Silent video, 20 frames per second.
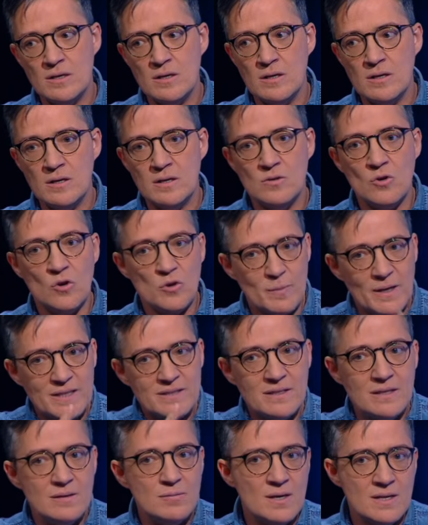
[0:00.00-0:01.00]
eh,
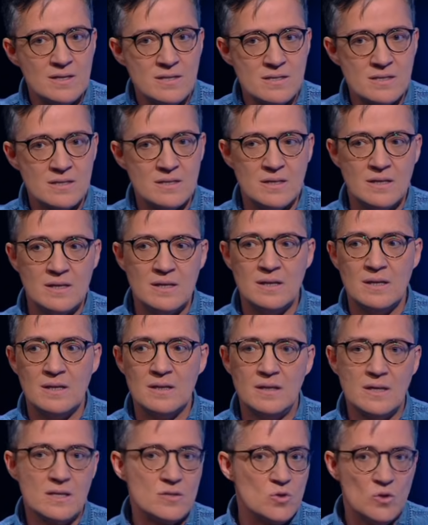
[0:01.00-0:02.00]
normativas,
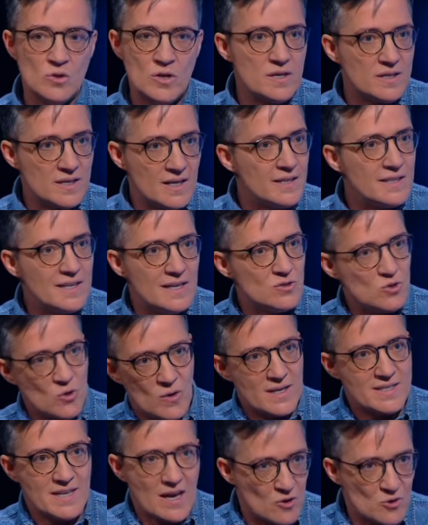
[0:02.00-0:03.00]
que son en realidad
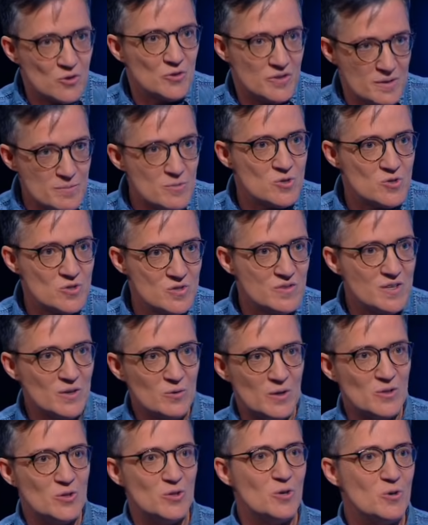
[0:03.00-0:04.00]
todas las que conocemos. Es decir,
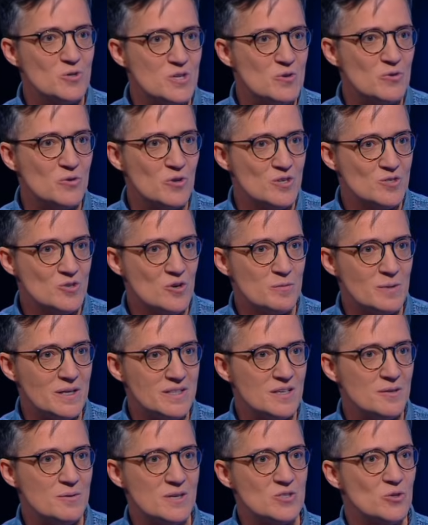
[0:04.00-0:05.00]
cuando digo instituciones
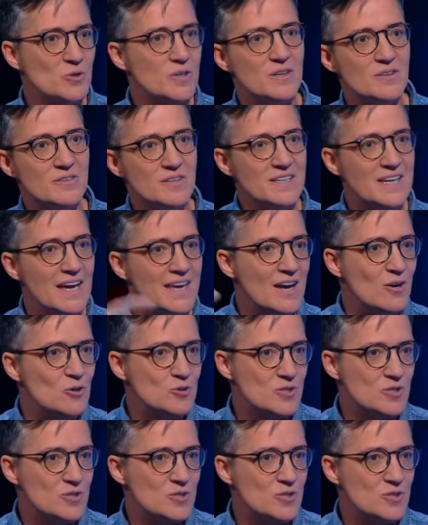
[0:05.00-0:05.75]
normativas no quiere decir que haya